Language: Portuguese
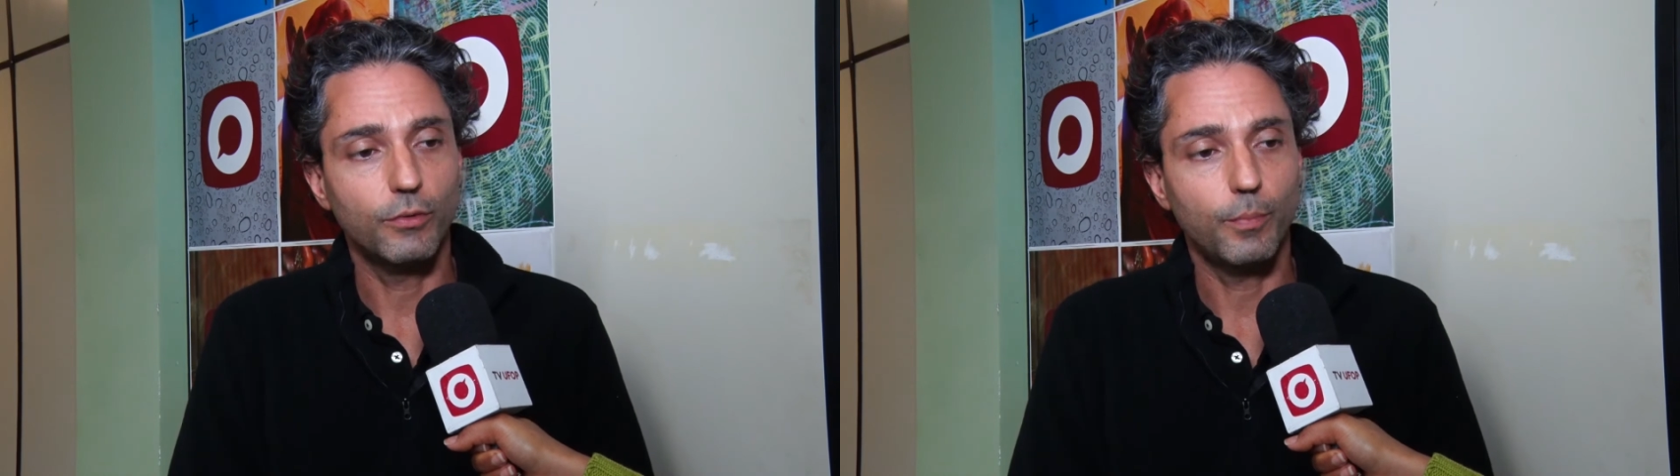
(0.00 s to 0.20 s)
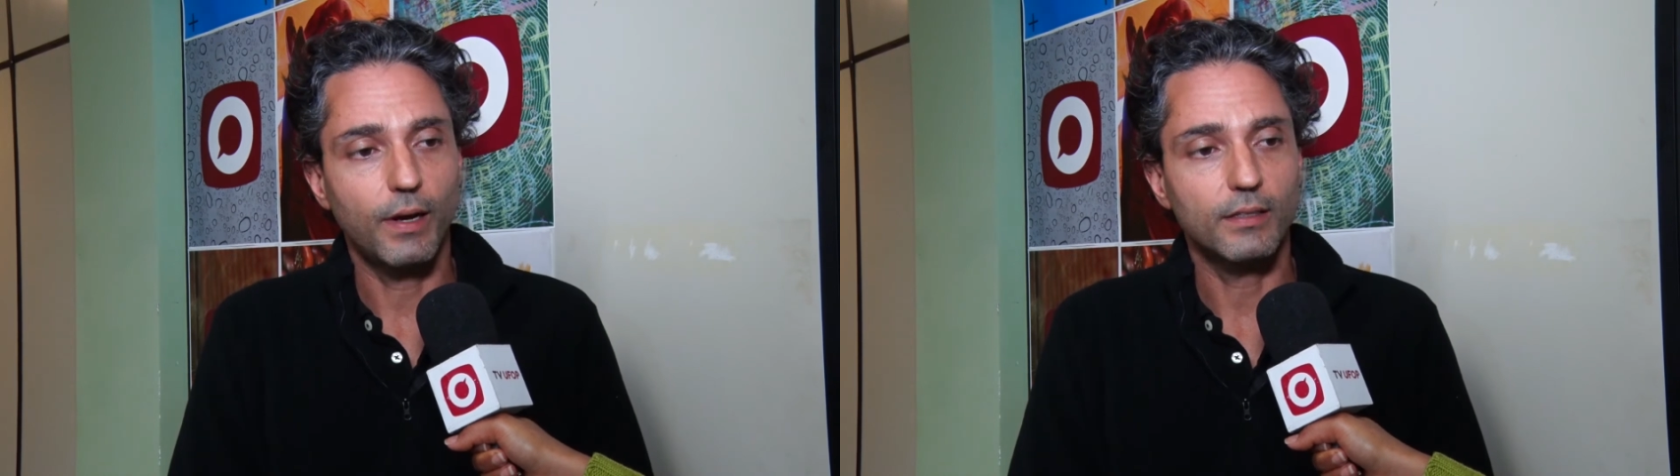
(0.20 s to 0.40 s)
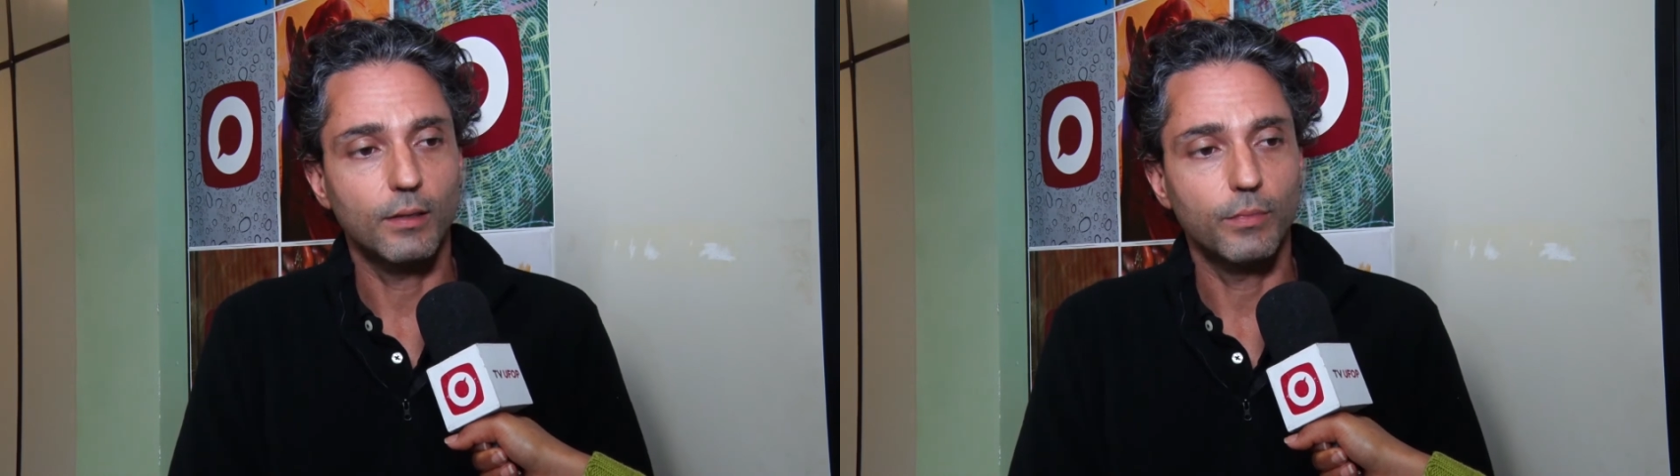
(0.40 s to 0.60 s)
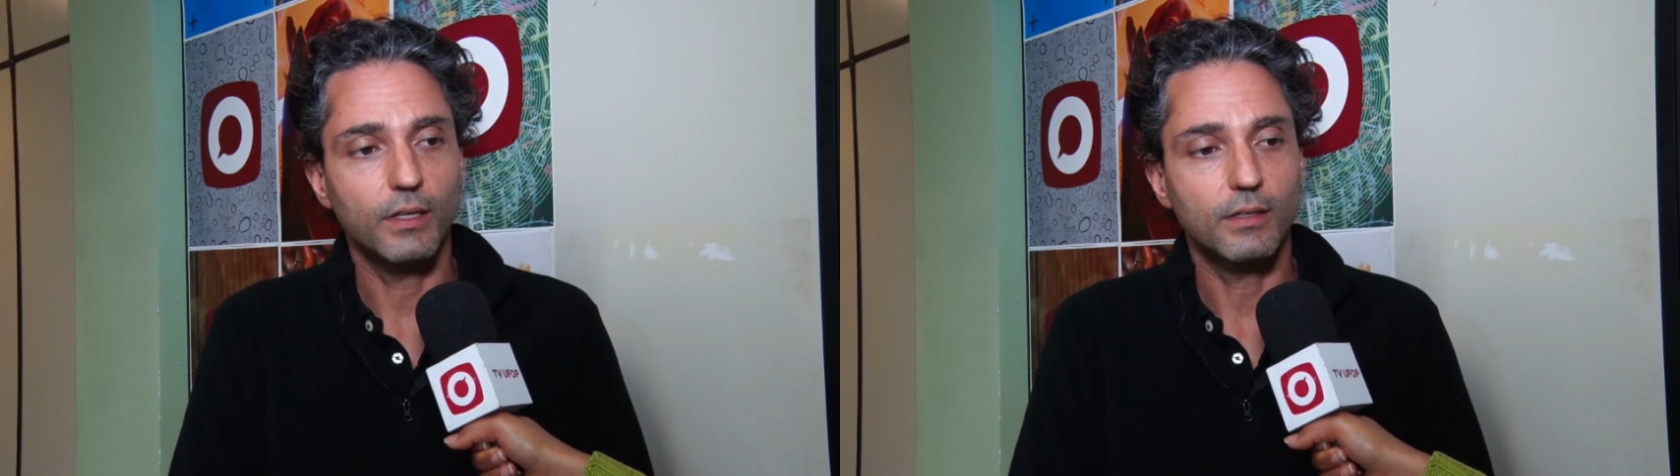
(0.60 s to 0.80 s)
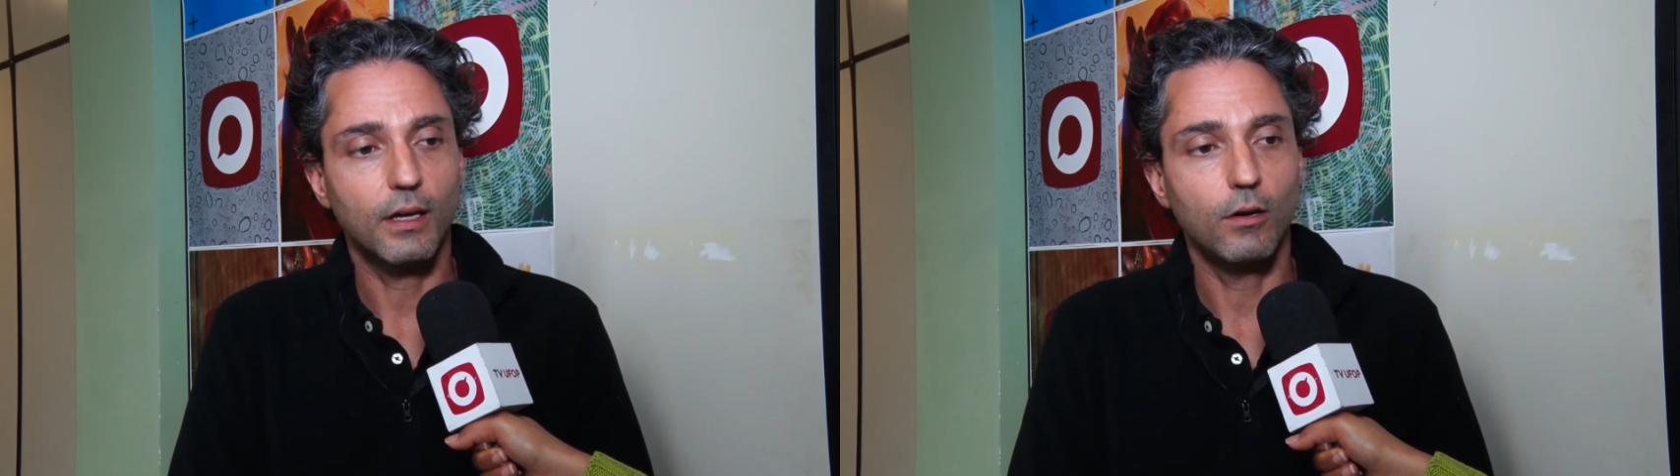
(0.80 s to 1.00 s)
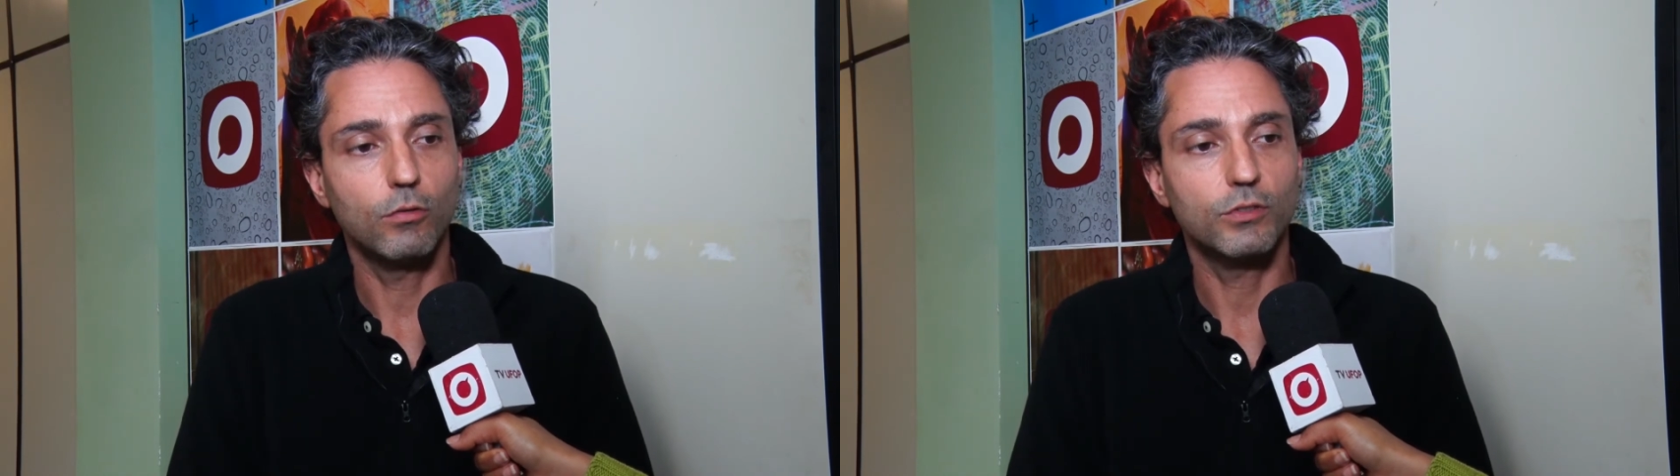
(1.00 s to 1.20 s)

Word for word: de impacto ambiental